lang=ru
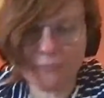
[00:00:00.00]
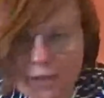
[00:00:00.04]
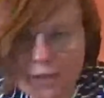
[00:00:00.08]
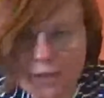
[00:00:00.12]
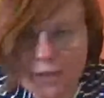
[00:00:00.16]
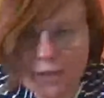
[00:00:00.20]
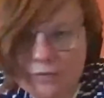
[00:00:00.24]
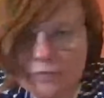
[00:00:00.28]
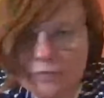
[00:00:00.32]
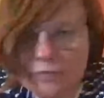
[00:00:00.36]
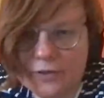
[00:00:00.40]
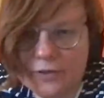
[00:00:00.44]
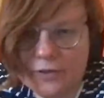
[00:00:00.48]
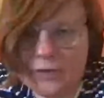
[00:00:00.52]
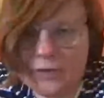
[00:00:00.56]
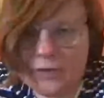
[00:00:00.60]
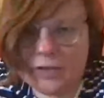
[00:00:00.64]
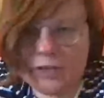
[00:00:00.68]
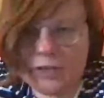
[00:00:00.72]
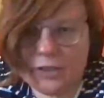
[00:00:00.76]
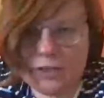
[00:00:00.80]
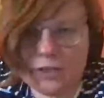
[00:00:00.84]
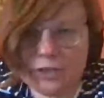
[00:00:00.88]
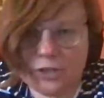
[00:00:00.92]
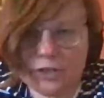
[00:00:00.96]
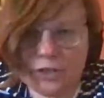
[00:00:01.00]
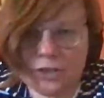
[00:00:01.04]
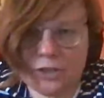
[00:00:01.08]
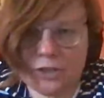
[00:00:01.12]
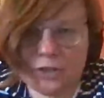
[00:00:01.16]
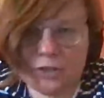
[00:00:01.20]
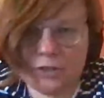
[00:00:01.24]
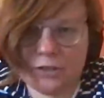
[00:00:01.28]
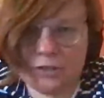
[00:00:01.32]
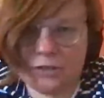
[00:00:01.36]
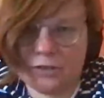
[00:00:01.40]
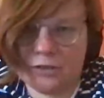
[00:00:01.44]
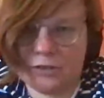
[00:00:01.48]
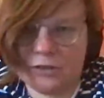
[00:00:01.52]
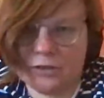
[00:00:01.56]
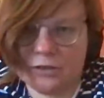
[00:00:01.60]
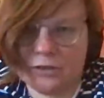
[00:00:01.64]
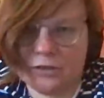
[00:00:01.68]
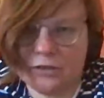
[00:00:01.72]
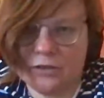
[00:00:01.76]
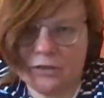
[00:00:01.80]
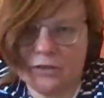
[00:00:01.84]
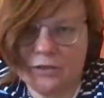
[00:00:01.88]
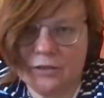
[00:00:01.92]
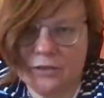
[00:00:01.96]
В
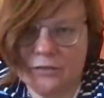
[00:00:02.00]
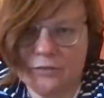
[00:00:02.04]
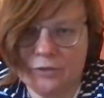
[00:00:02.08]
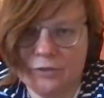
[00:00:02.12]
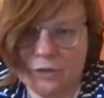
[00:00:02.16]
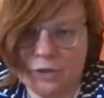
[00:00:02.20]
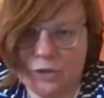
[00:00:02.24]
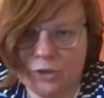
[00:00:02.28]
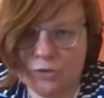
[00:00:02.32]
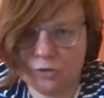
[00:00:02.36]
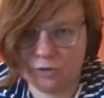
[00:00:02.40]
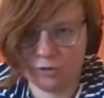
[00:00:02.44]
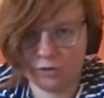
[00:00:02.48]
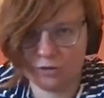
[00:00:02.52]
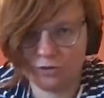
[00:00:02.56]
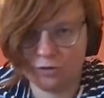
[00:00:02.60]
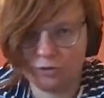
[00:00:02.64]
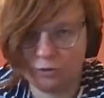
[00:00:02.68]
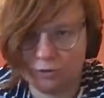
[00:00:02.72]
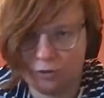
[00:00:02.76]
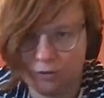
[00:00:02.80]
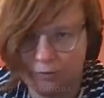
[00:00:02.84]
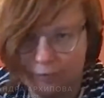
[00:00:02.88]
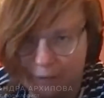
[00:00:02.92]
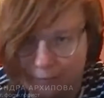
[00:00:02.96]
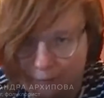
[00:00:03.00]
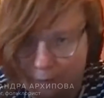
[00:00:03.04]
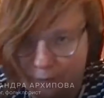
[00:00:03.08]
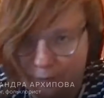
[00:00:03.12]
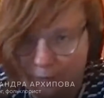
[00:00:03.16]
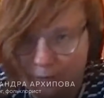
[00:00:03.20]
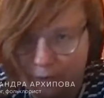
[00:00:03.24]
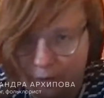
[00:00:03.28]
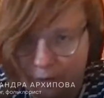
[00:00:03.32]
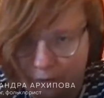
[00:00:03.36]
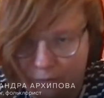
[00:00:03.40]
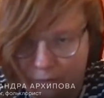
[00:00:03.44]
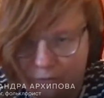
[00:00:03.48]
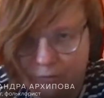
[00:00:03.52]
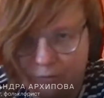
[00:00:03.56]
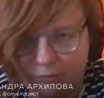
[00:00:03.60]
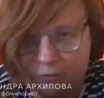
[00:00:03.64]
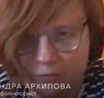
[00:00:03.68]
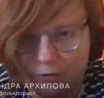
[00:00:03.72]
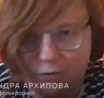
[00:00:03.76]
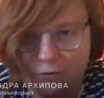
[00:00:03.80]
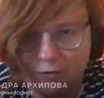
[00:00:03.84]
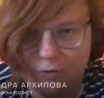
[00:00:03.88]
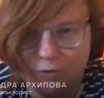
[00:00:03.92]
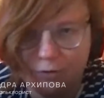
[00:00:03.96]
1948
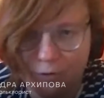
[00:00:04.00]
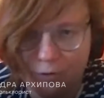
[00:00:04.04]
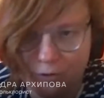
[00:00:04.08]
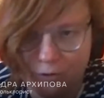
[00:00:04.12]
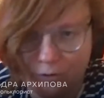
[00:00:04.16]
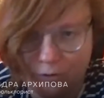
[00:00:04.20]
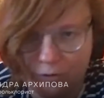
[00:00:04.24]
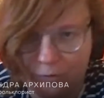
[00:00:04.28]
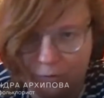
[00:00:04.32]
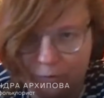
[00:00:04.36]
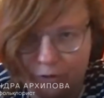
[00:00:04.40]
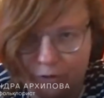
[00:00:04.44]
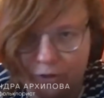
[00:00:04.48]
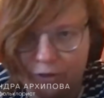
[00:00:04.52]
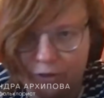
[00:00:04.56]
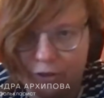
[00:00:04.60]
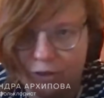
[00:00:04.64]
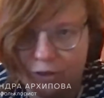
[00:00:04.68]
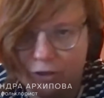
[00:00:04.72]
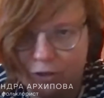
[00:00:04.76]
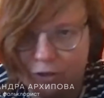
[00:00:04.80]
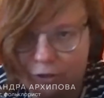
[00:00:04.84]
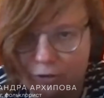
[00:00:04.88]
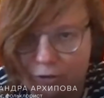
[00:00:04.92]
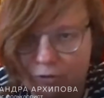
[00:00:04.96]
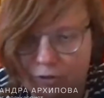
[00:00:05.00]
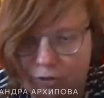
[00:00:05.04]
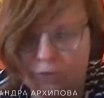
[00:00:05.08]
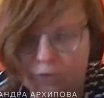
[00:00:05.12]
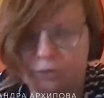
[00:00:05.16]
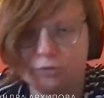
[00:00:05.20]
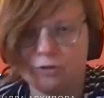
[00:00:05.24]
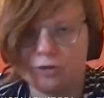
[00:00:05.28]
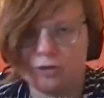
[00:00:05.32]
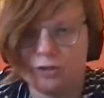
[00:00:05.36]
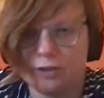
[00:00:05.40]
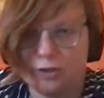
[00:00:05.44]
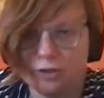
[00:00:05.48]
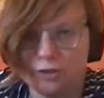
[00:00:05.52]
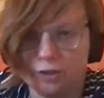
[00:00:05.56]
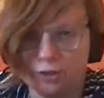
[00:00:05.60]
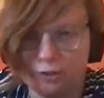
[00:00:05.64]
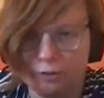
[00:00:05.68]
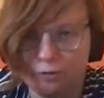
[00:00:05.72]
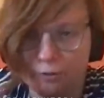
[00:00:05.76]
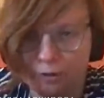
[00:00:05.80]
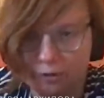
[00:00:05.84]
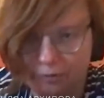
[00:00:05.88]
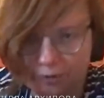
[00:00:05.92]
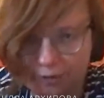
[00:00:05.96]
году Орел пишет книжку, которая стала
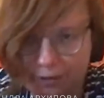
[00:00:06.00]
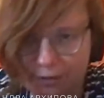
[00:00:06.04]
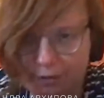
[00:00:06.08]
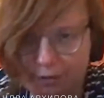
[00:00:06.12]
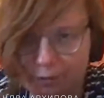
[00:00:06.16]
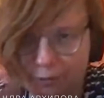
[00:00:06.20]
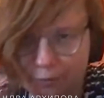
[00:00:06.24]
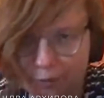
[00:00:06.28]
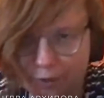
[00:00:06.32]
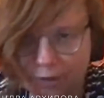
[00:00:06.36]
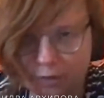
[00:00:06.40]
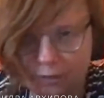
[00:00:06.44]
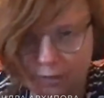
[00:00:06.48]
широко известна, он просто